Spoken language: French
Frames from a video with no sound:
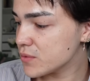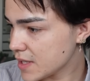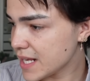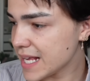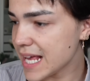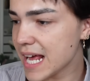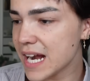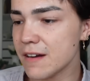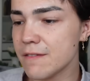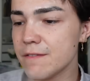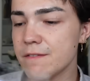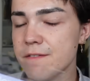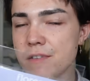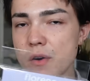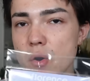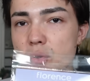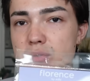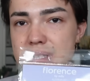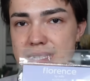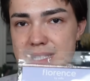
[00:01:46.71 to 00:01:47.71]
Et elle
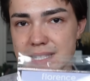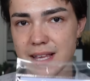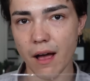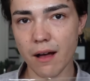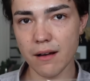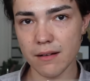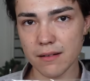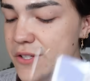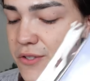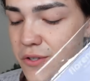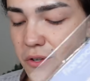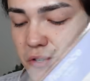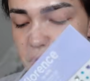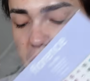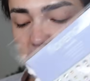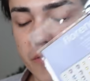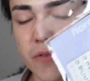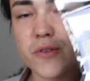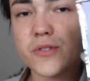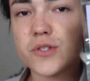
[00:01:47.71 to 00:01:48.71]
vend ça. Je,
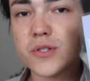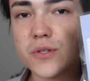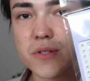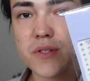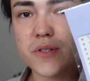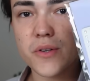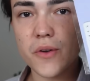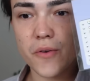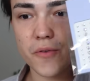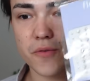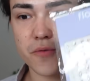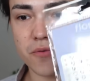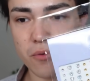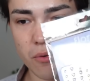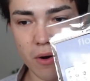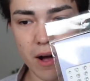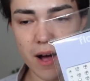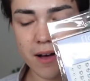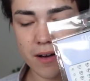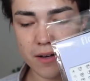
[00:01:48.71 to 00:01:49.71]
je veux juste
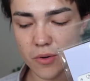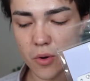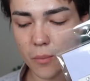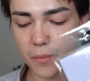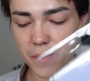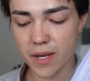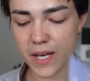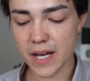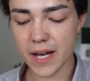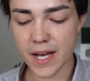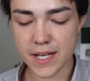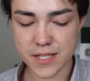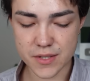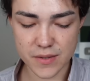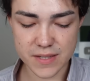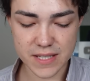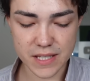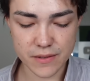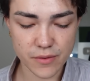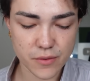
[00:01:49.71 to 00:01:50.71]
voir combien est-ce
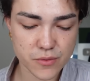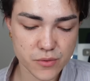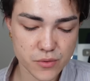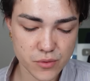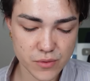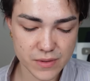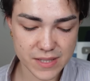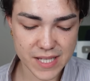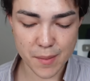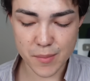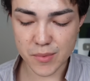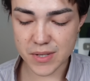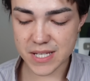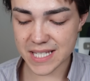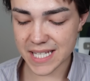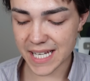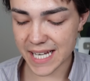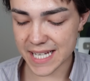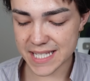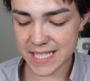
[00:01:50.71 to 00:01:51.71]
que c'est vendu. Ça me
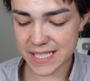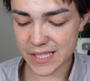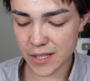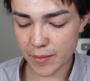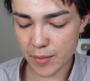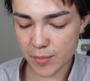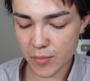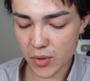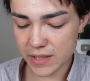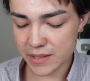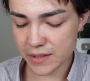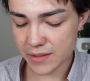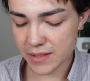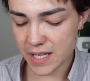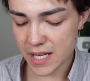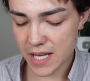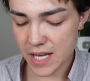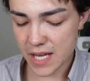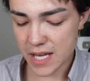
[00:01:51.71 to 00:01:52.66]
stresse énormément. Attendez.